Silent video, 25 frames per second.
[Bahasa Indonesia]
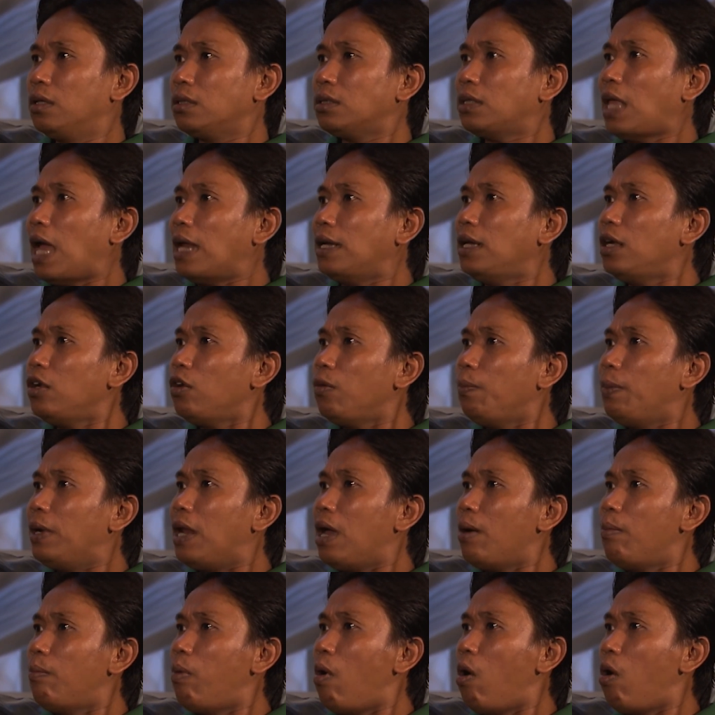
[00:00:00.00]
Tadi lu
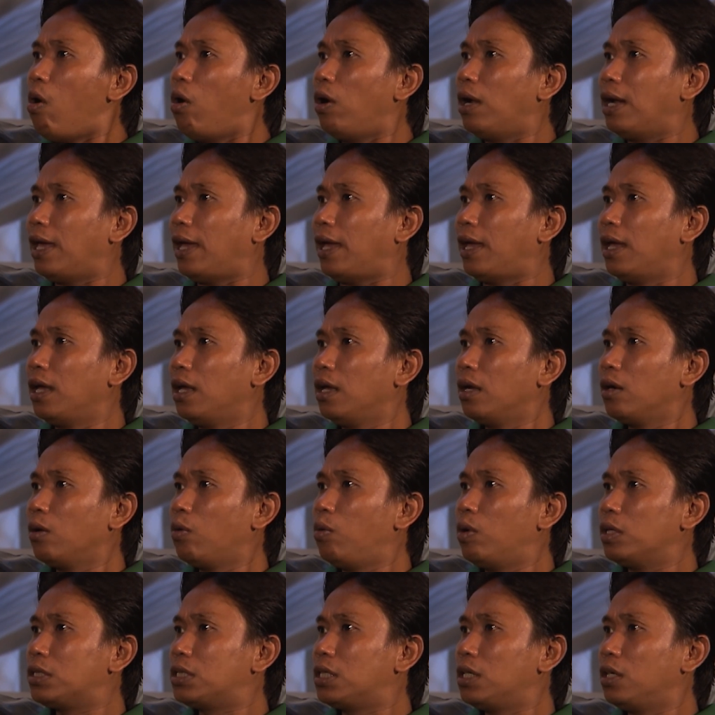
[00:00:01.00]
bilang boleh
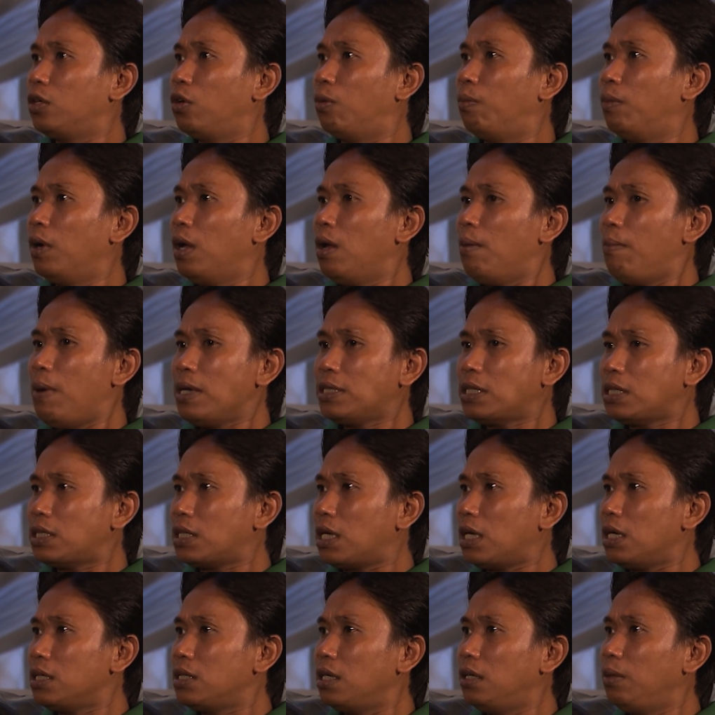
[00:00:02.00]
gue cium. Masa
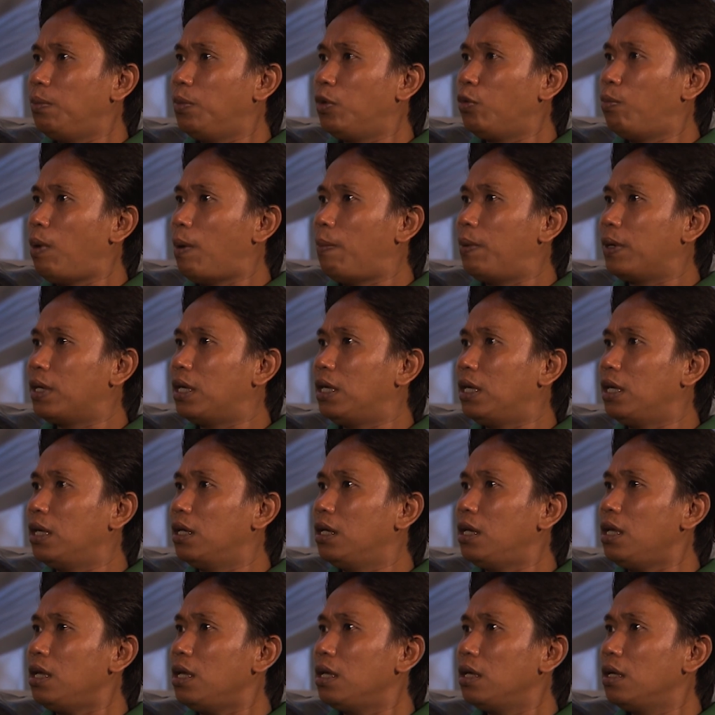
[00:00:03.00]
sekarang jadi berubah
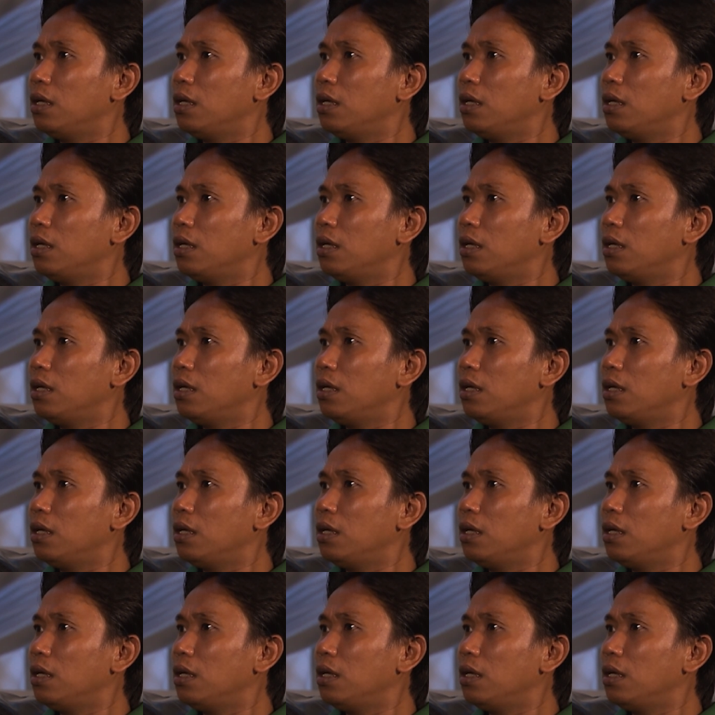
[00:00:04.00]
begini?